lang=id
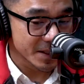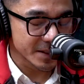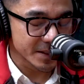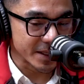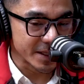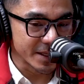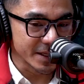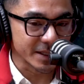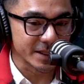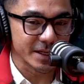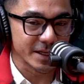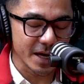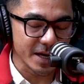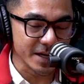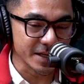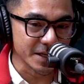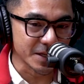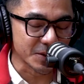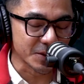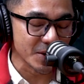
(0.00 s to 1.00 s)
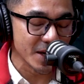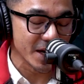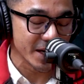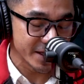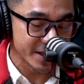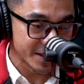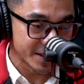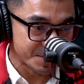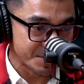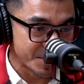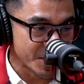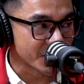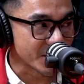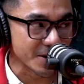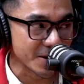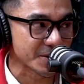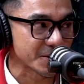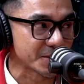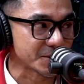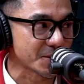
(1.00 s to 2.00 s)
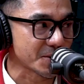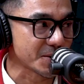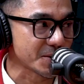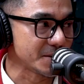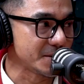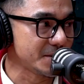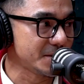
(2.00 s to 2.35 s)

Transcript: Jadi ketika ini ditolak, it's beyond our control.